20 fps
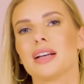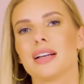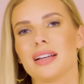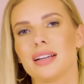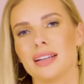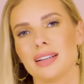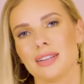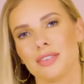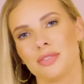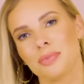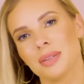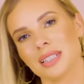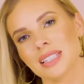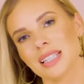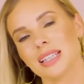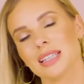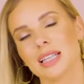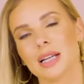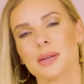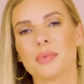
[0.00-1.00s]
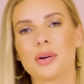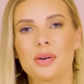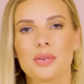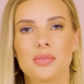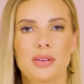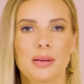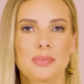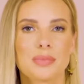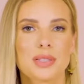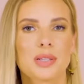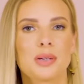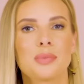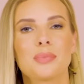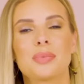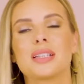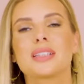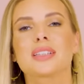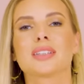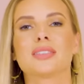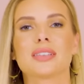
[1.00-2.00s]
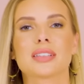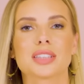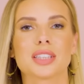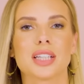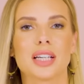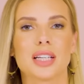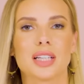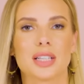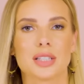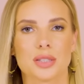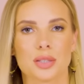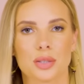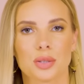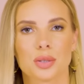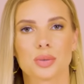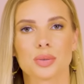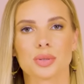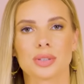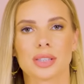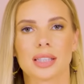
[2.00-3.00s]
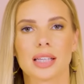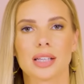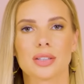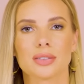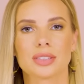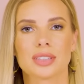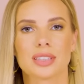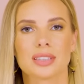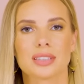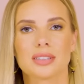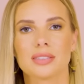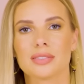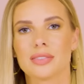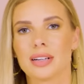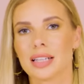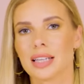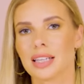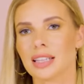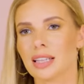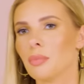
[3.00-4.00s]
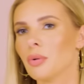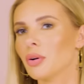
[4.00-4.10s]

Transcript: e, w prezentach mogą Wam skompletować coś już takiego zdecydowanie na